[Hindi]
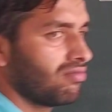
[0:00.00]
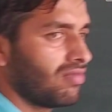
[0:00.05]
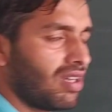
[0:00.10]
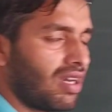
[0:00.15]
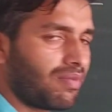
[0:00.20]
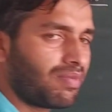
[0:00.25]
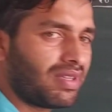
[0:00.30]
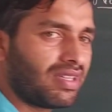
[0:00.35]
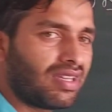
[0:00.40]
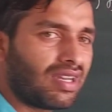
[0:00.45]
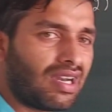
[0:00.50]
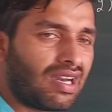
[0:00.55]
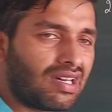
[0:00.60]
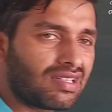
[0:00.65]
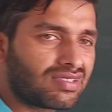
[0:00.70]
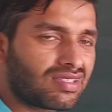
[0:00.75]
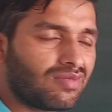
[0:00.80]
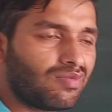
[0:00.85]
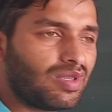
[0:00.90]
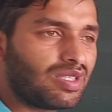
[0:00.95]
अपने
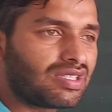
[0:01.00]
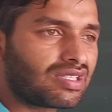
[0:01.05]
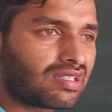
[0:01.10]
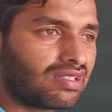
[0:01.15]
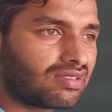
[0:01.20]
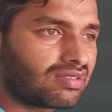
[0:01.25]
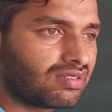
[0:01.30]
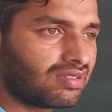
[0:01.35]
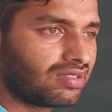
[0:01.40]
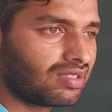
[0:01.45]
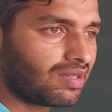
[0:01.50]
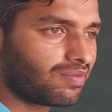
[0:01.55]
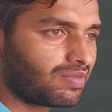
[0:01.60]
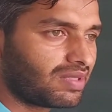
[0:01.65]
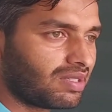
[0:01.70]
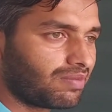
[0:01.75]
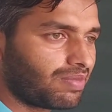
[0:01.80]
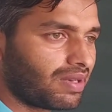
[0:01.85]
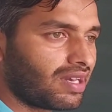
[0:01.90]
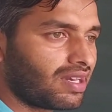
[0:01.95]
हाथ से मेजर करते हैं
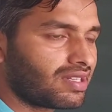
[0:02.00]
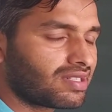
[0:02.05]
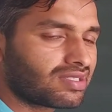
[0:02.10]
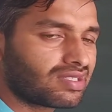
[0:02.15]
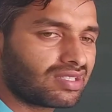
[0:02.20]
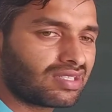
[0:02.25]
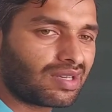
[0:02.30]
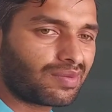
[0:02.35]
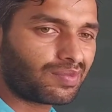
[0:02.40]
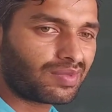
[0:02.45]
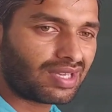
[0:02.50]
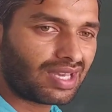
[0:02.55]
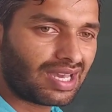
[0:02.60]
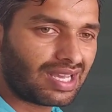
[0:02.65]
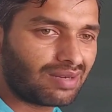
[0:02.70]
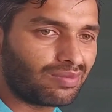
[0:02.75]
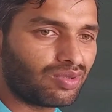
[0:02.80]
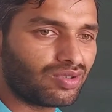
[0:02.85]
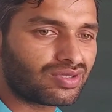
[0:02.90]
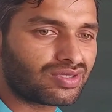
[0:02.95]
अपने पैर से अपने
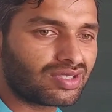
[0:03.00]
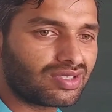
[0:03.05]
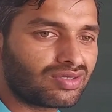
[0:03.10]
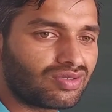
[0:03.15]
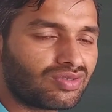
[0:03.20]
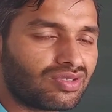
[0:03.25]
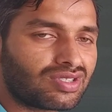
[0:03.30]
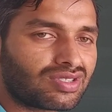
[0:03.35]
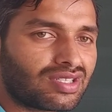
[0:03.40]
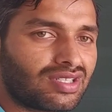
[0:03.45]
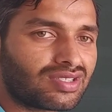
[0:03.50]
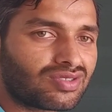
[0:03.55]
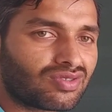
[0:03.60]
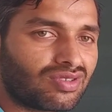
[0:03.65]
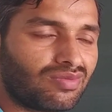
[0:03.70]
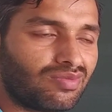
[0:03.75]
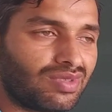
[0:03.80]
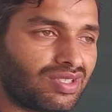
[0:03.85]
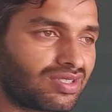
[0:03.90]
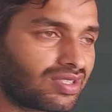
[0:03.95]
एल्बो से जो डिस्टेंस
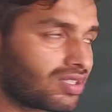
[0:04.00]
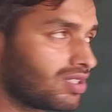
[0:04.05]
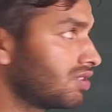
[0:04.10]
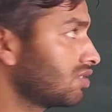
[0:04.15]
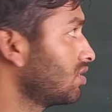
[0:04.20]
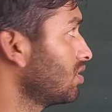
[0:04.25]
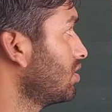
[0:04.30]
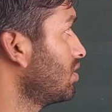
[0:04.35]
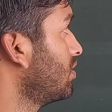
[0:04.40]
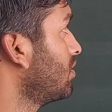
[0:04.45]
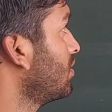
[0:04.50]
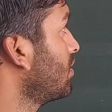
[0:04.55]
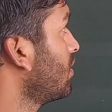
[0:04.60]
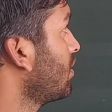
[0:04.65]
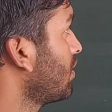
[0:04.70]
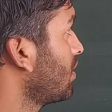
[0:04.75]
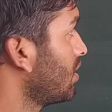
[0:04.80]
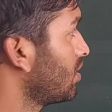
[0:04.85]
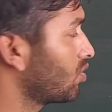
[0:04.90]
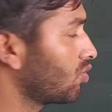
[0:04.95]
को हम मेजर करते
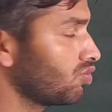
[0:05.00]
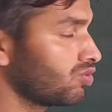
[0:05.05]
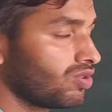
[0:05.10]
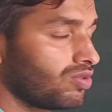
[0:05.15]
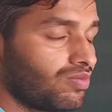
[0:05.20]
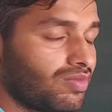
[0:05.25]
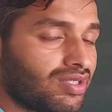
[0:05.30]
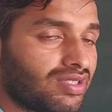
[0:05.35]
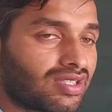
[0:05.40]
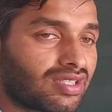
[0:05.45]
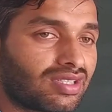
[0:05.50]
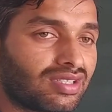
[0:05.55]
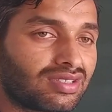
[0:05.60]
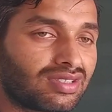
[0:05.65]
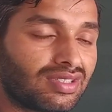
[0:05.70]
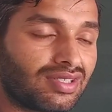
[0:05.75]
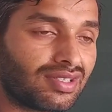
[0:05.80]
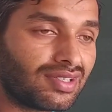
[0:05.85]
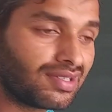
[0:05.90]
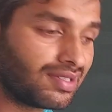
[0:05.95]
हैं लेंथ को जो हम मेजर
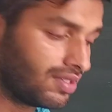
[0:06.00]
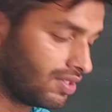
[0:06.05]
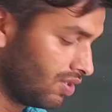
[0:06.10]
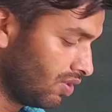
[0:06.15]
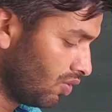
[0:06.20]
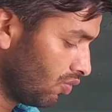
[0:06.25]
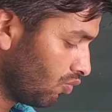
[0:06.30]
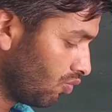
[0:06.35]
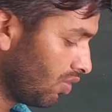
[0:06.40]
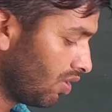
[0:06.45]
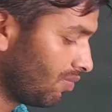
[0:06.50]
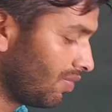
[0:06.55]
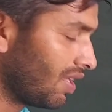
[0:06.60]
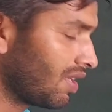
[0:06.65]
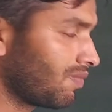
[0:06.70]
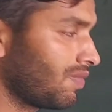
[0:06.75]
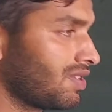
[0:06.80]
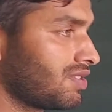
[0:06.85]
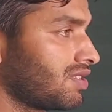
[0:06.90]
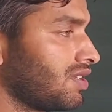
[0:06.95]
करते हैं वो
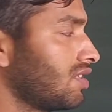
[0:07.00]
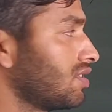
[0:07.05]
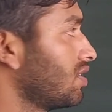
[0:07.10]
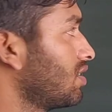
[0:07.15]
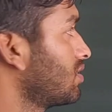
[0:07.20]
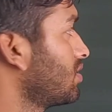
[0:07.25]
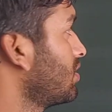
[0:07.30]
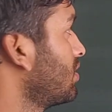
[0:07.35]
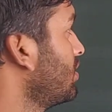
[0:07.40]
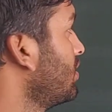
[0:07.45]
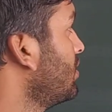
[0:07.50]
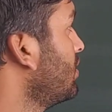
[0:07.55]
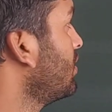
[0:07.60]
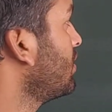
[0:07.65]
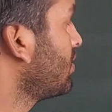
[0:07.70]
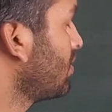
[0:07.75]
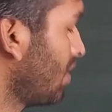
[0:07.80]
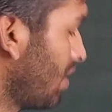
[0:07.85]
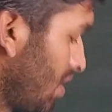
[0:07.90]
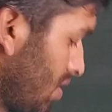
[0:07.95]
हमारे पास क्या जाते हैं
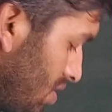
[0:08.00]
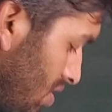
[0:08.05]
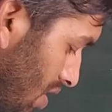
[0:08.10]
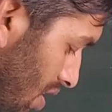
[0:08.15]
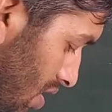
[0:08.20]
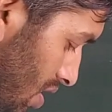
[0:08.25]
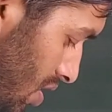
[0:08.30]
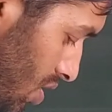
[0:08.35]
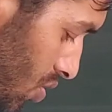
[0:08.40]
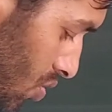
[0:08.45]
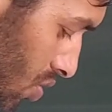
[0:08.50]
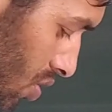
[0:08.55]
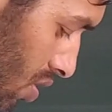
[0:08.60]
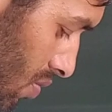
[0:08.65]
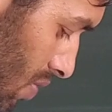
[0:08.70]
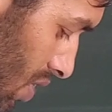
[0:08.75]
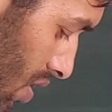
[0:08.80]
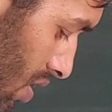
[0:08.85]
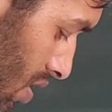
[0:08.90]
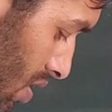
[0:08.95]
नॉन स्टैंडर्ड
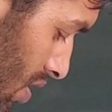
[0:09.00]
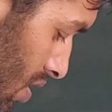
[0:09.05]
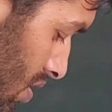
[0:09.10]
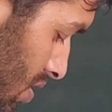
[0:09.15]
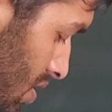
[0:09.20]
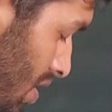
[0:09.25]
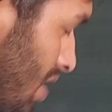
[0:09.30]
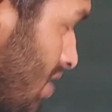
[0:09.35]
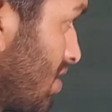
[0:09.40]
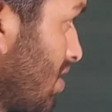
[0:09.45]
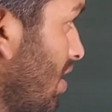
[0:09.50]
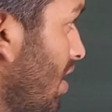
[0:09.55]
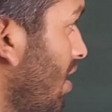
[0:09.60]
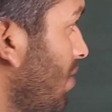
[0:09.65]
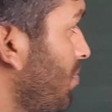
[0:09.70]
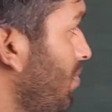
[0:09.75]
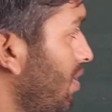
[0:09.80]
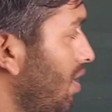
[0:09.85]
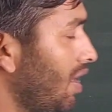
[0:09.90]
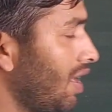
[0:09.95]
यूनिट में जैसे
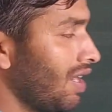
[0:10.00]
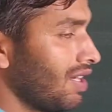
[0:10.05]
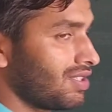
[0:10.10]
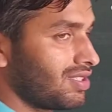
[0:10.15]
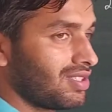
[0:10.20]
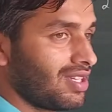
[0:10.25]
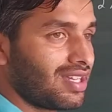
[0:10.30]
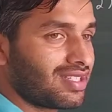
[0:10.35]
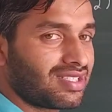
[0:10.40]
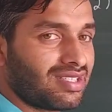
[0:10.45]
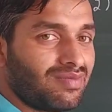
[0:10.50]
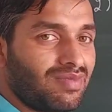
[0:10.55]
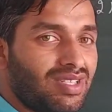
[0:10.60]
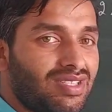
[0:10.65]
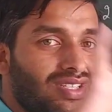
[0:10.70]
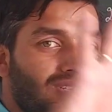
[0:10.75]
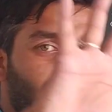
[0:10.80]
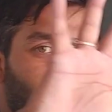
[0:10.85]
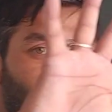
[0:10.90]
आप हाथ से ऐसे मेजर